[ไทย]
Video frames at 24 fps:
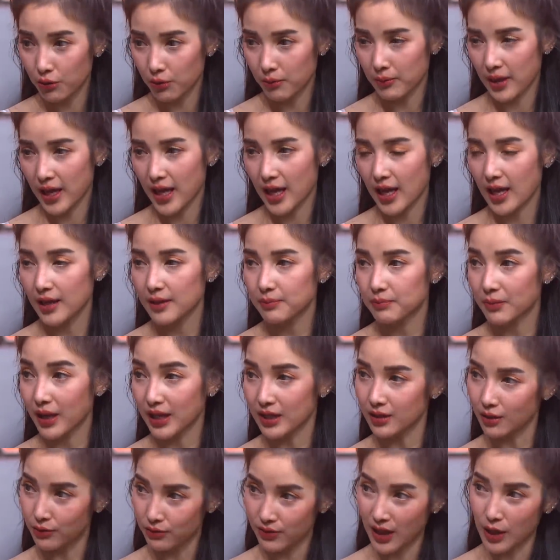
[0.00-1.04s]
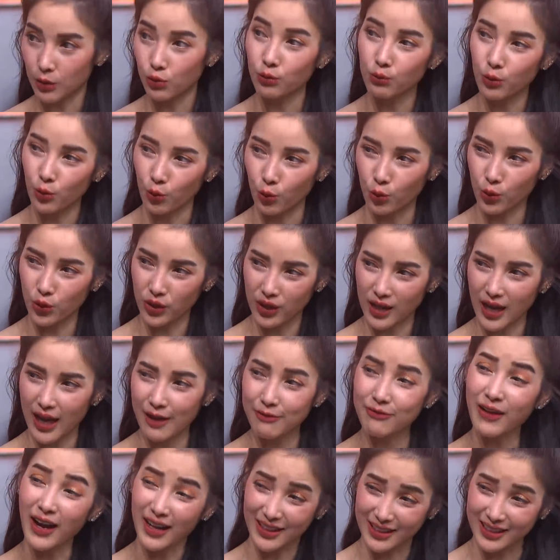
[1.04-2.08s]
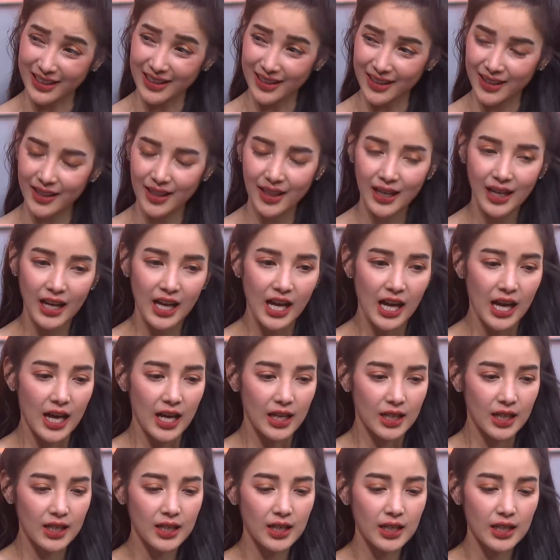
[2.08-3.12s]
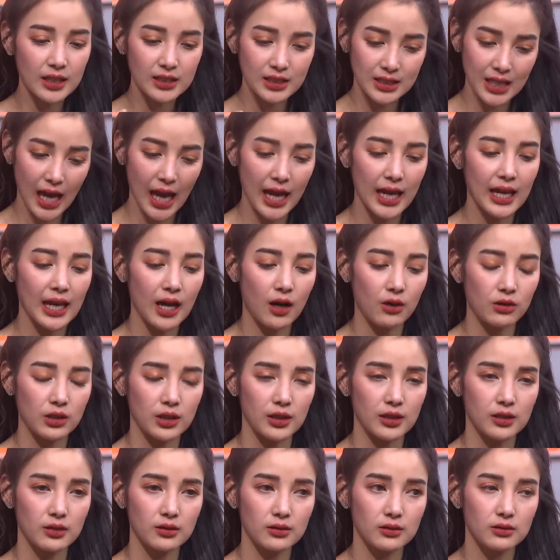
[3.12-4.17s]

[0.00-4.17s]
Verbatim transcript: คุณแม่ไปถึงฝั่งคุณปู่คุณย่าฝั่งนี้ทีนี้ใจเราเนี่ย